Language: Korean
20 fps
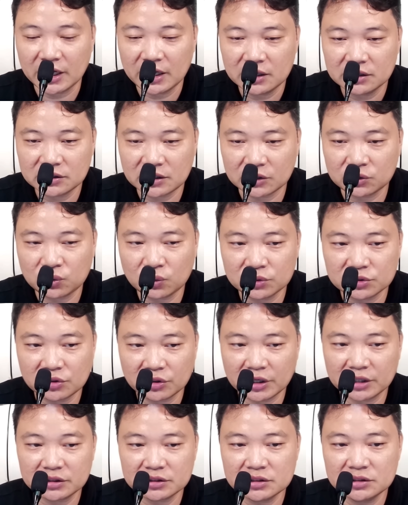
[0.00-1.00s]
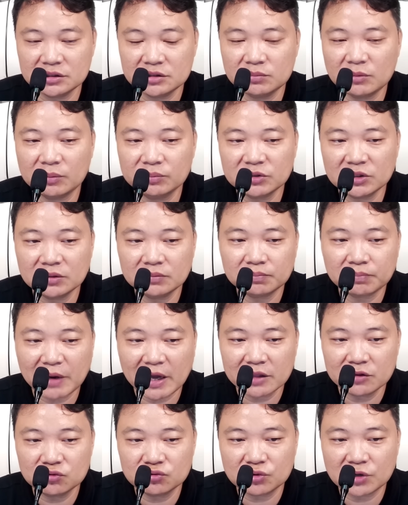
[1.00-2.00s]
대통령의 뜬금없는
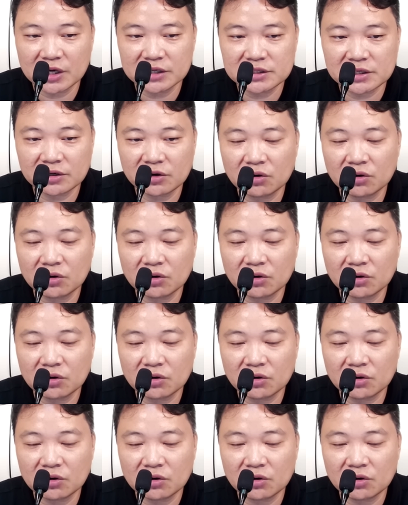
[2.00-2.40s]
반국가 세력